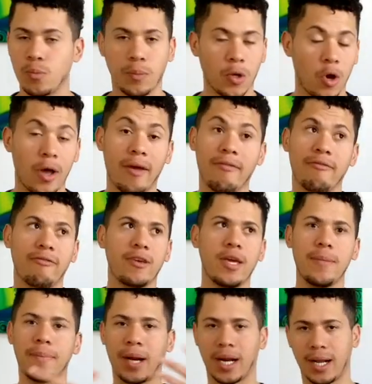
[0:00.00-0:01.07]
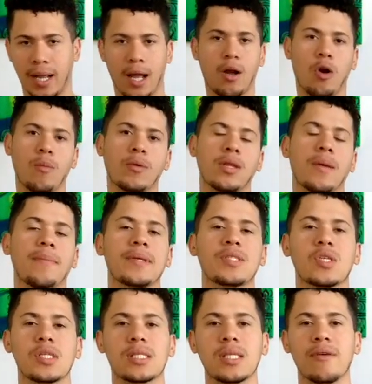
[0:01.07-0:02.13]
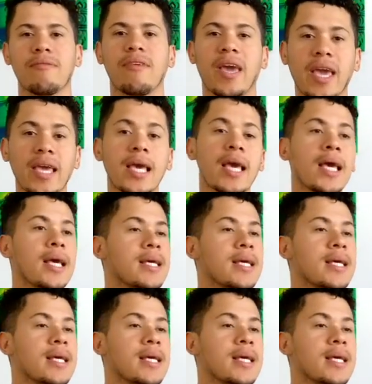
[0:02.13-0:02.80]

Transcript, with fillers: O pior é vir para cá, como tem pessoas que vêm